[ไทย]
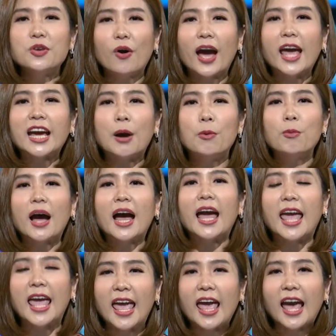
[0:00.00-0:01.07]
ยกให้คำว่า
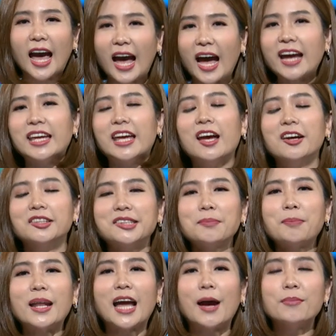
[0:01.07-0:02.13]
AI
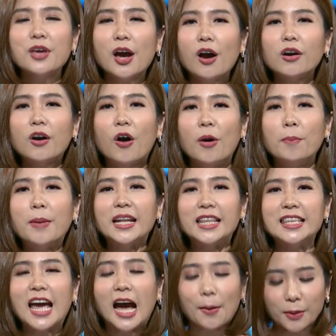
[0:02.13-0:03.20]
ซึ่งเป็นคำย่อของปั
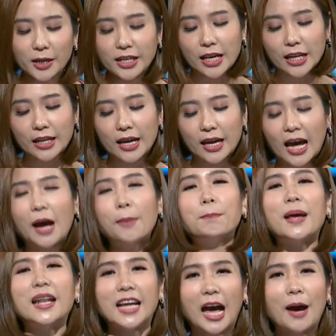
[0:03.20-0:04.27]
ญญาประดิษฐ์นะคะ
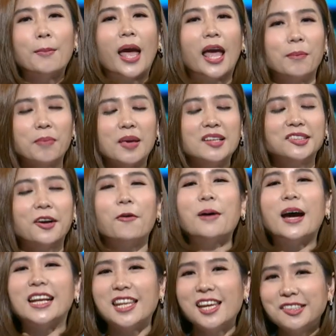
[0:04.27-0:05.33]
เป็นคำแห่งปี
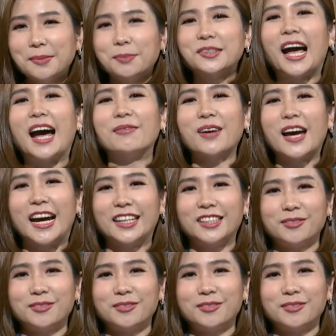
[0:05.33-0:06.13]
2023 ค่ะ